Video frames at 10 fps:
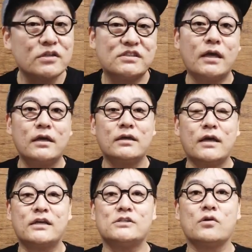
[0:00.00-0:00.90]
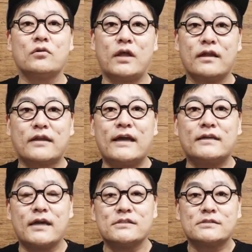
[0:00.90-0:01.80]
ぜひ劇場で体
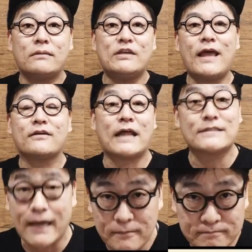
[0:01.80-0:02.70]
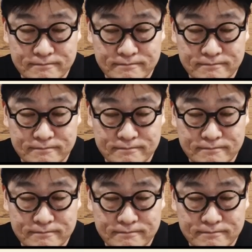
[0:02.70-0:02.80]
験してみてください。